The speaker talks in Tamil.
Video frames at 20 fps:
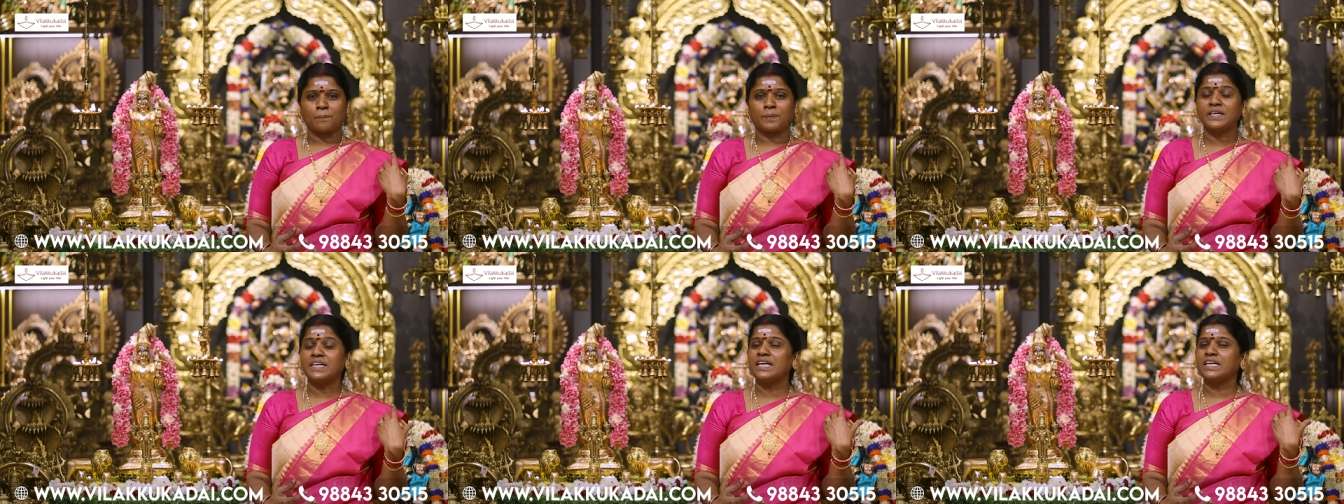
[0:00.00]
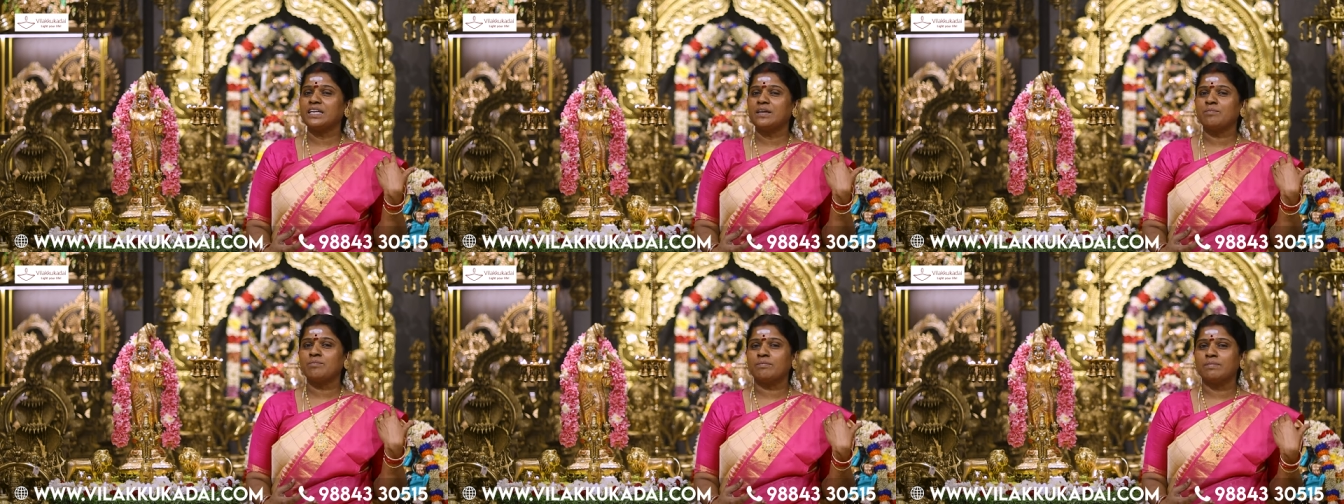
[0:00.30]

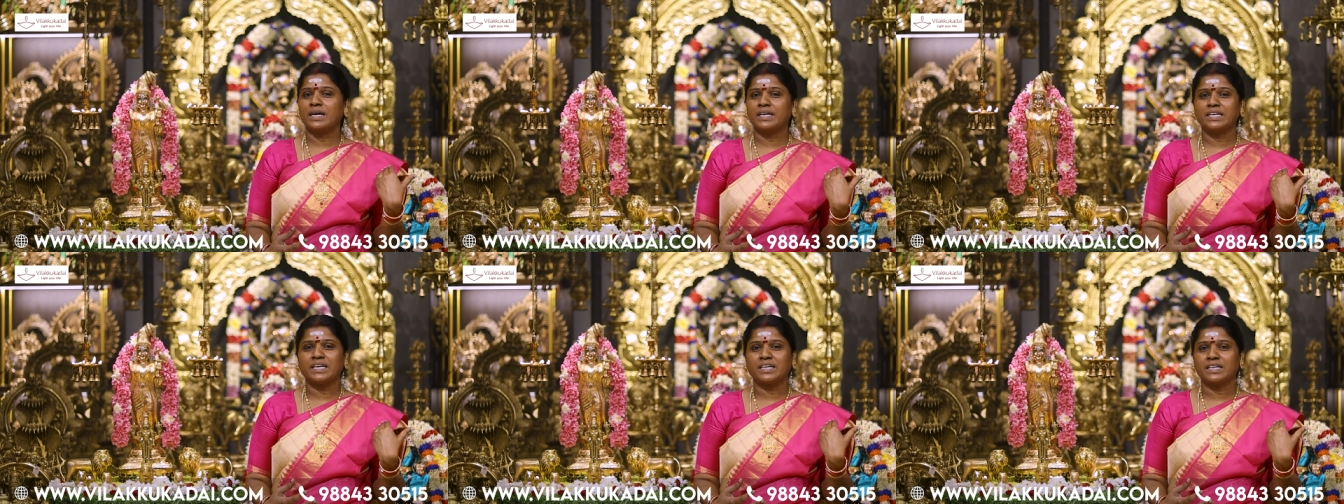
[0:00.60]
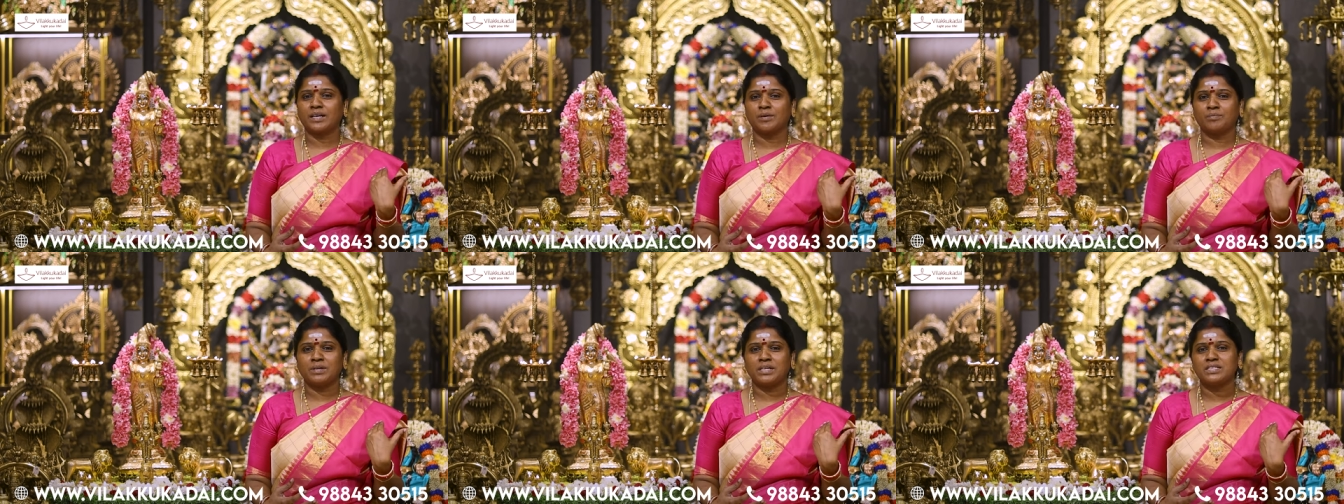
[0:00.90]
பிடரி
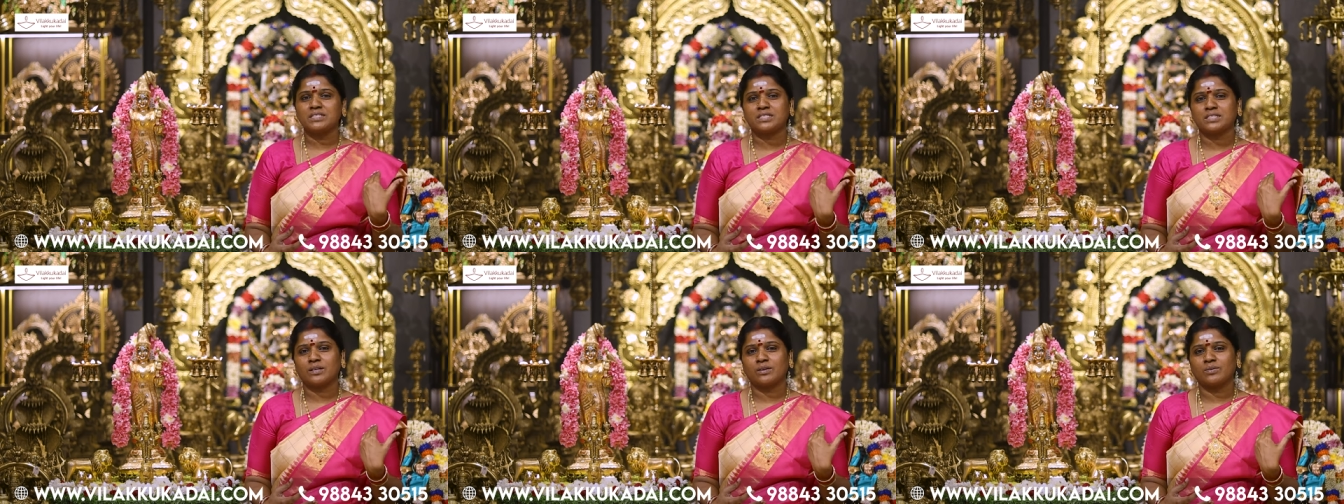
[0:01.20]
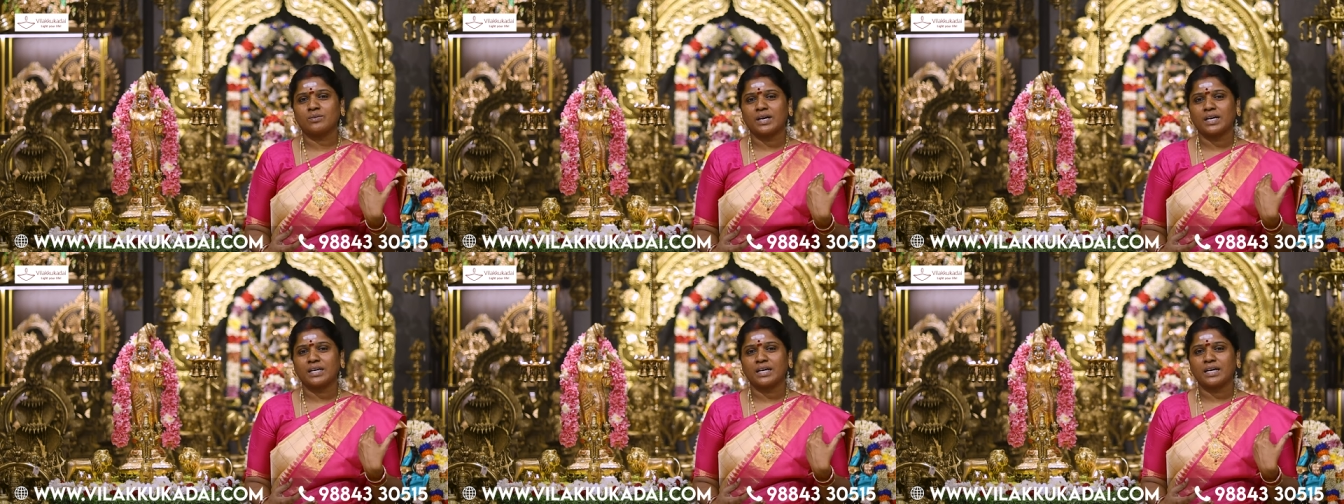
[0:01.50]
மயிர் அப்படின்னு
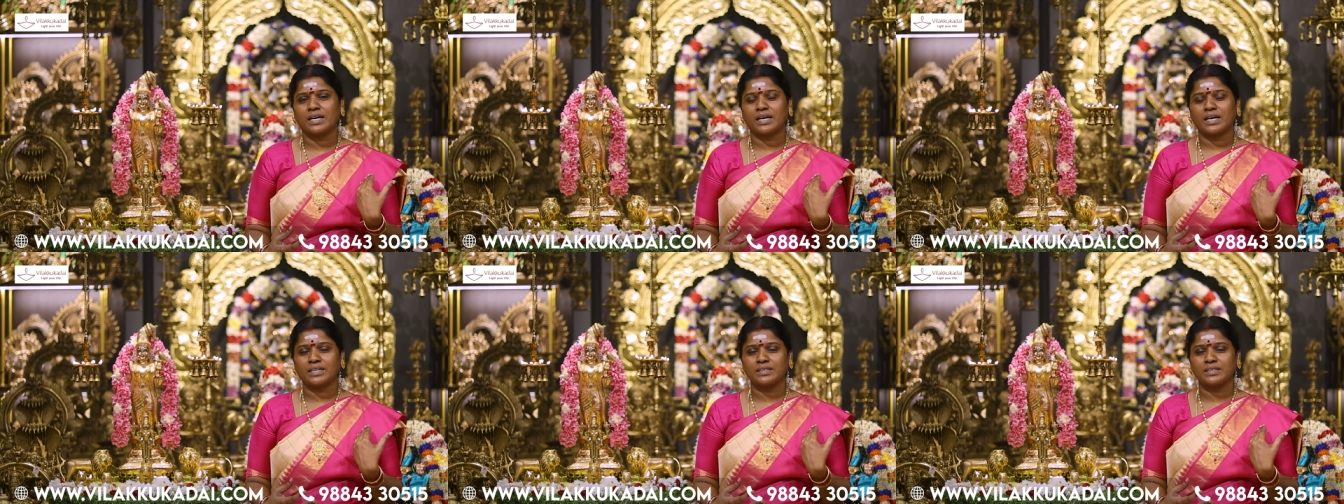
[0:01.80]
சொல்லுவாங்க